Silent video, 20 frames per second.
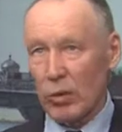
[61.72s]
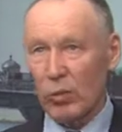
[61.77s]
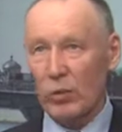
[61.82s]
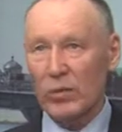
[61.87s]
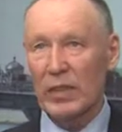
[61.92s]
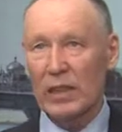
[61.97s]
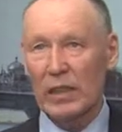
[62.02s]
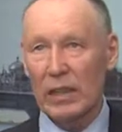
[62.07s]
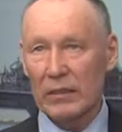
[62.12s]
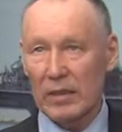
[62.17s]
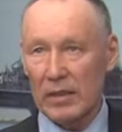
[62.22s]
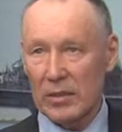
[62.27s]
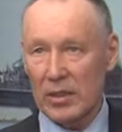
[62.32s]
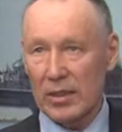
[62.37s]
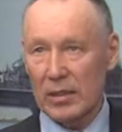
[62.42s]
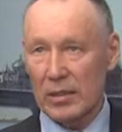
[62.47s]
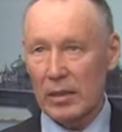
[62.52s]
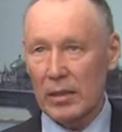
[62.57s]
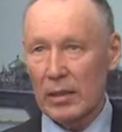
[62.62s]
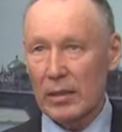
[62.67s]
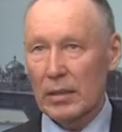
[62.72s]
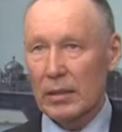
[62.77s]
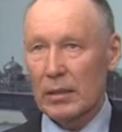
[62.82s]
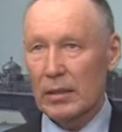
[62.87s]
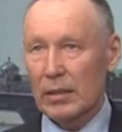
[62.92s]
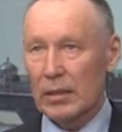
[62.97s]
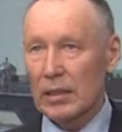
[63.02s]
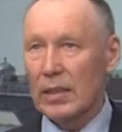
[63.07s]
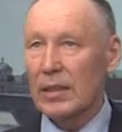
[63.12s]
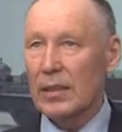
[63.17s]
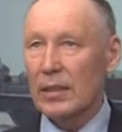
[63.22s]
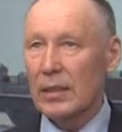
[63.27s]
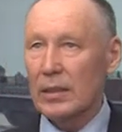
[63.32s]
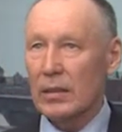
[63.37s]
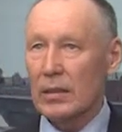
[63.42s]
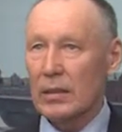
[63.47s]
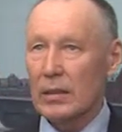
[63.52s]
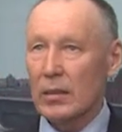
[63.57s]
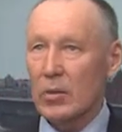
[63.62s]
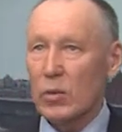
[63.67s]
увековечить
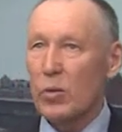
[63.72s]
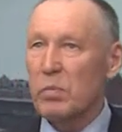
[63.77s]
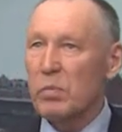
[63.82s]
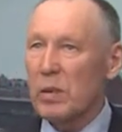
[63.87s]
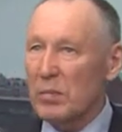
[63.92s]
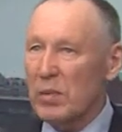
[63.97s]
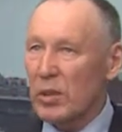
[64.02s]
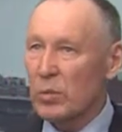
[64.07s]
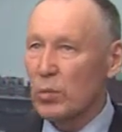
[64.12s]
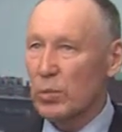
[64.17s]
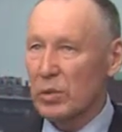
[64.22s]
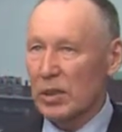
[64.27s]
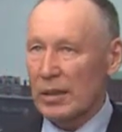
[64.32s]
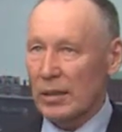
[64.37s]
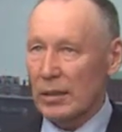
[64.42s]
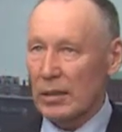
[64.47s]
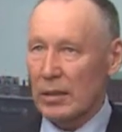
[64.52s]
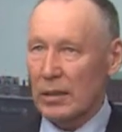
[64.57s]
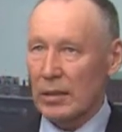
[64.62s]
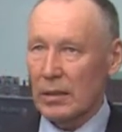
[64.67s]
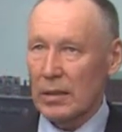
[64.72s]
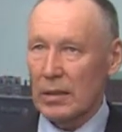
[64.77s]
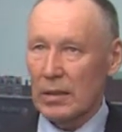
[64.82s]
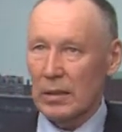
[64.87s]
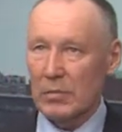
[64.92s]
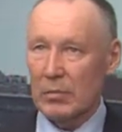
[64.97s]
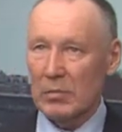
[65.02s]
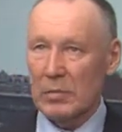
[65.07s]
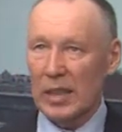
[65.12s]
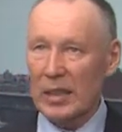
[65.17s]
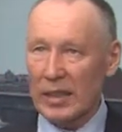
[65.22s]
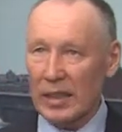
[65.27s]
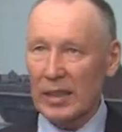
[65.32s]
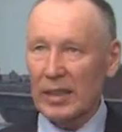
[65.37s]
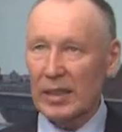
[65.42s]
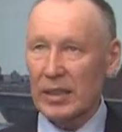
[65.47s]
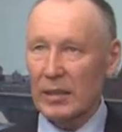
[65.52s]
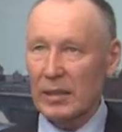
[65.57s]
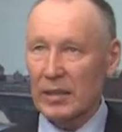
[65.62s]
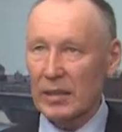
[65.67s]
или упомянуть э,
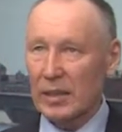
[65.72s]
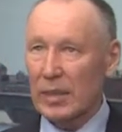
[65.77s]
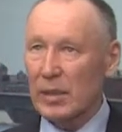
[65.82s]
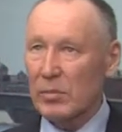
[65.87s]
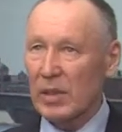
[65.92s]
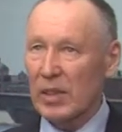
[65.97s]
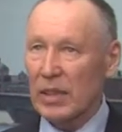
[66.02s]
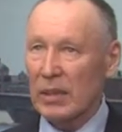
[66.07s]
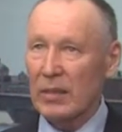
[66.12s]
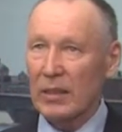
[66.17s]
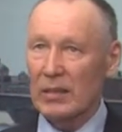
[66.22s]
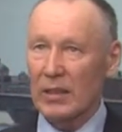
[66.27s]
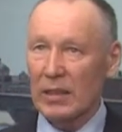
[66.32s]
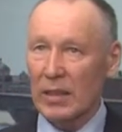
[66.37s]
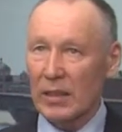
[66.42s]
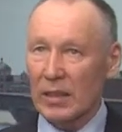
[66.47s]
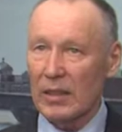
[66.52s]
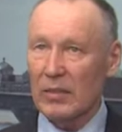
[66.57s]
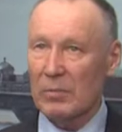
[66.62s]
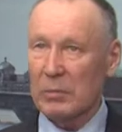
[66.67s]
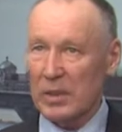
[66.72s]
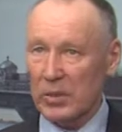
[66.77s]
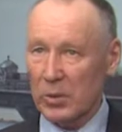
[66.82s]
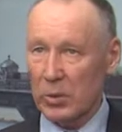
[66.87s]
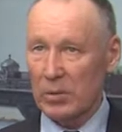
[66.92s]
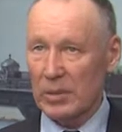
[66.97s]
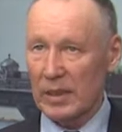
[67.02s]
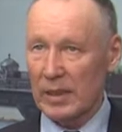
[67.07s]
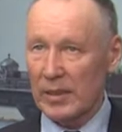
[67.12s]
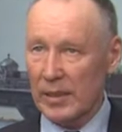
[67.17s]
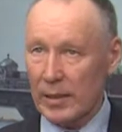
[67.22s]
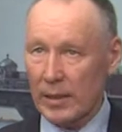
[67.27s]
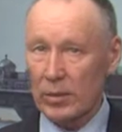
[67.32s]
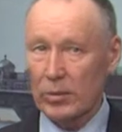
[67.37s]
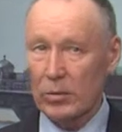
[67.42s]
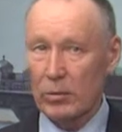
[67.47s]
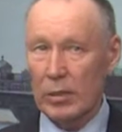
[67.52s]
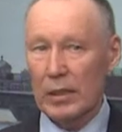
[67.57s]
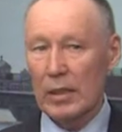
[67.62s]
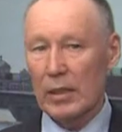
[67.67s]
могли имя Ивана Крыли в поселке
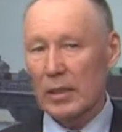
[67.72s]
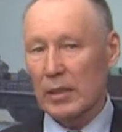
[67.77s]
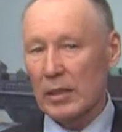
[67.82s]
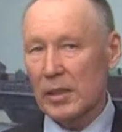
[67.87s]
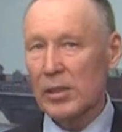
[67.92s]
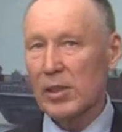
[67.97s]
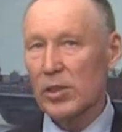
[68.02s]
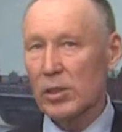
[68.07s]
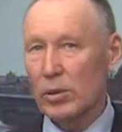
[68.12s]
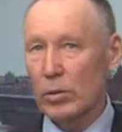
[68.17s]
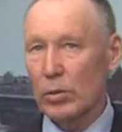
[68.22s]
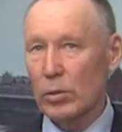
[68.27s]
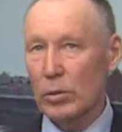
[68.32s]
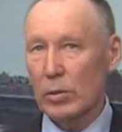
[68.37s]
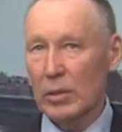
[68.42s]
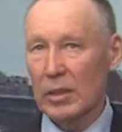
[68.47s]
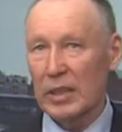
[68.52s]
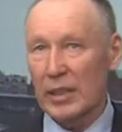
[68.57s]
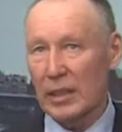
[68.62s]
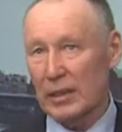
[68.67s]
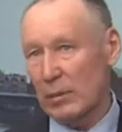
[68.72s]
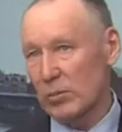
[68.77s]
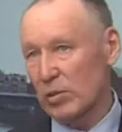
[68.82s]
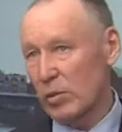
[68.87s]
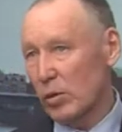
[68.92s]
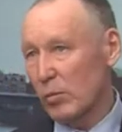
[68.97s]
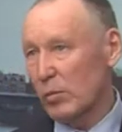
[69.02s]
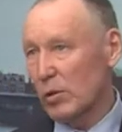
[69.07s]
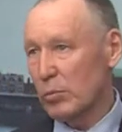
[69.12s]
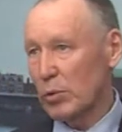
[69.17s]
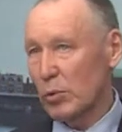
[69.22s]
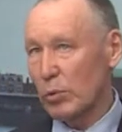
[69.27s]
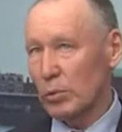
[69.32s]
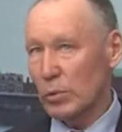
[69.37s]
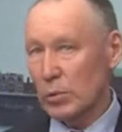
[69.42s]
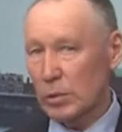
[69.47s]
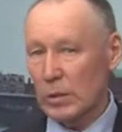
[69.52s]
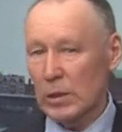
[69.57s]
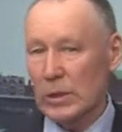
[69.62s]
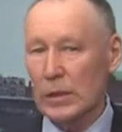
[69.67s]
Сернур, решено. Рядом с Домом
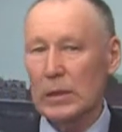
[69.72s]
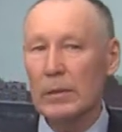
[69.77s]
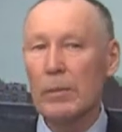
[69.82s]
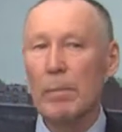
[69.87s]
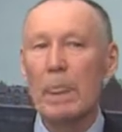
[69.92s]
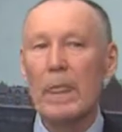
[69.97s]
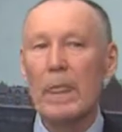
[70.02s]
культуры,